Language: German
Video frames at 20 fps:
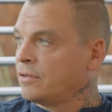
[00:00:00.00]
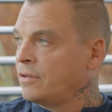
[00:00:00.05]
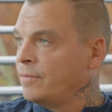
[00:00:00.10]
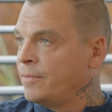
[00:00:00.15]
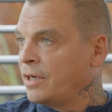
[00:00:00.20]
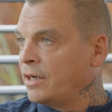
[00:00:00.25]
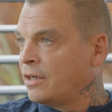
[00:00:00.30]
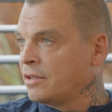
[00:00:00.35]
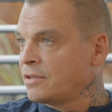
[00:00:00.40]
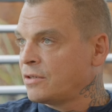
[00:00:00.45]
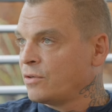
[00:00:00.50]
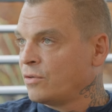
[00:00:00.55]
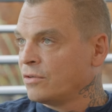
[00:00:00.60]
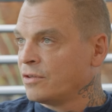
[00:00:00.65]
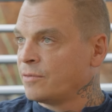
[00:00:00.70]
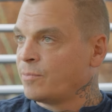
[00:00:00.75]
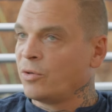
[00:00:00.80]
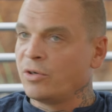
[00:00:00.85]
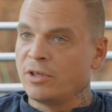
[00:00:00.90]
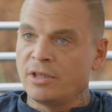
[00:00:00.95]
die
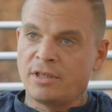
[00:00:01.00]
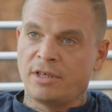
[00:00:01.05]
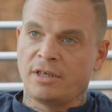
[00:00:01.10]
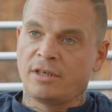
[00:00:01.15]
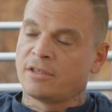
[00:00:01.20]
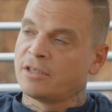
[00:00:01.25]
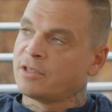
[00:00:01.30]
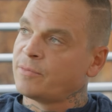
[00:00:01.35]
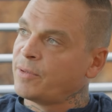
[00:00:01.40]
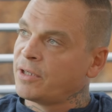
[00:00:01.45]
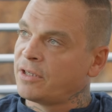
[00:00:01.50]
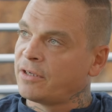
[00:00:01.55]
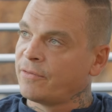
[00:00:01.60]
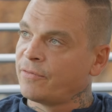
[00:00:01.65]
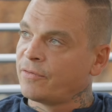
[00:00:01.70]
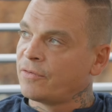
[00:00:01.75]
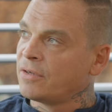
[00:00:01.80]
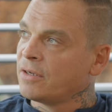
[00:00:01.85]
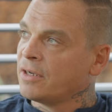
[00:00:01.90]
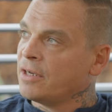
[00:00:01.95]
Migrationspolitik, das
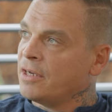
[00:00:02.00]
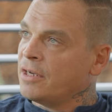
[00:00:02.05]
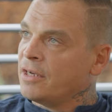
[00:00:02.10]
betrifft